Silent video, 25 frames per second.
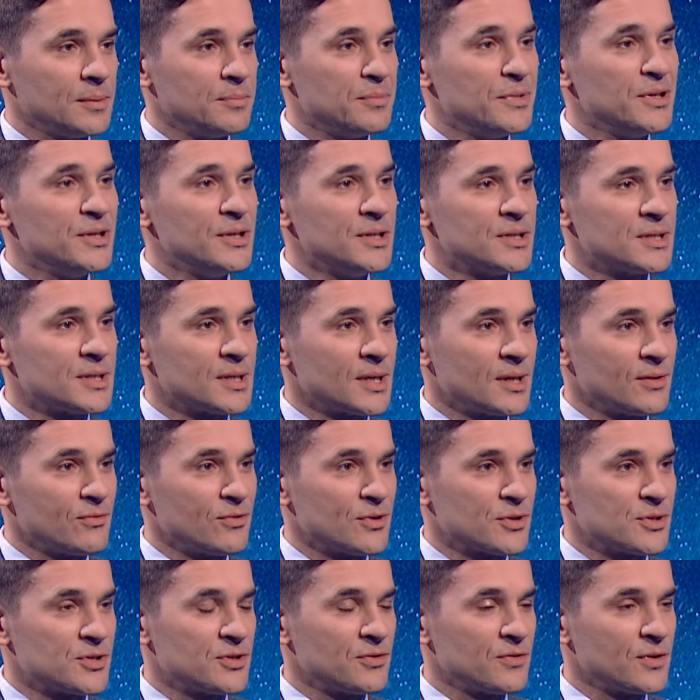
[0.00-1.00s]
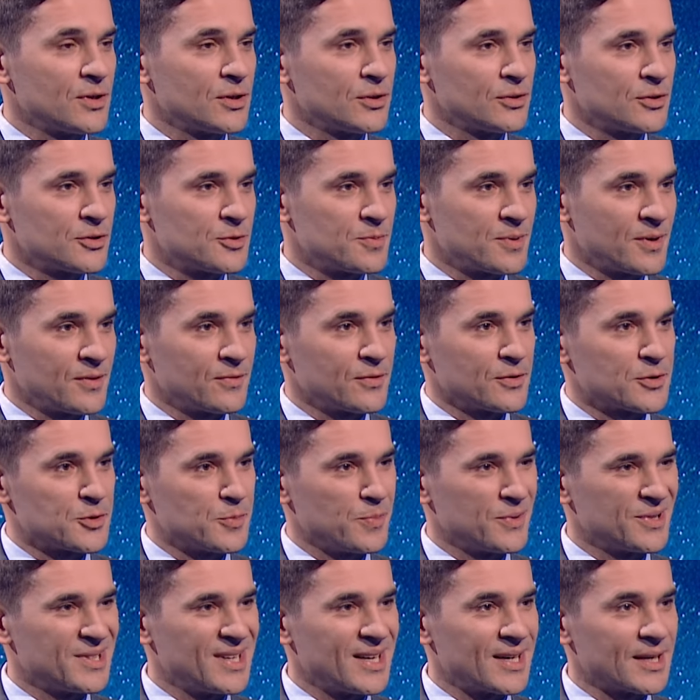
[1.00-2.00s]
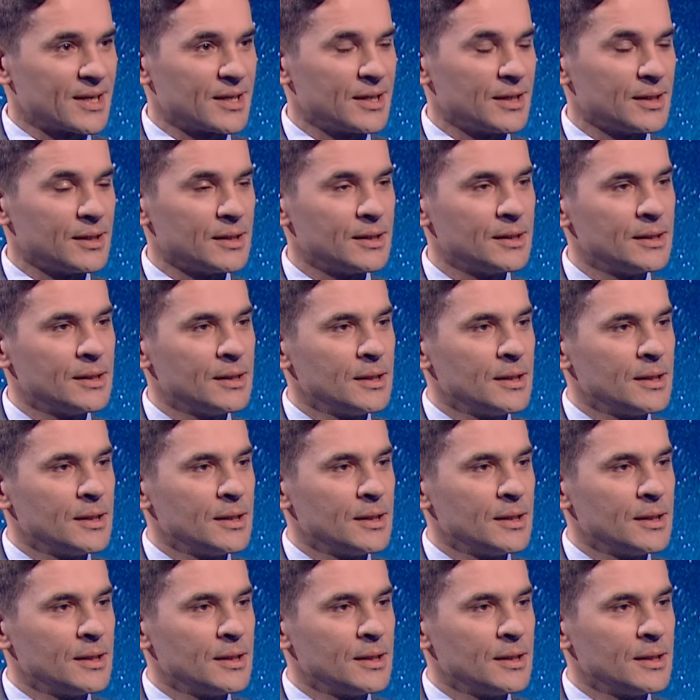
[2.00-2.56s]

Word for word: ministra właściwego do spraw gospodarki,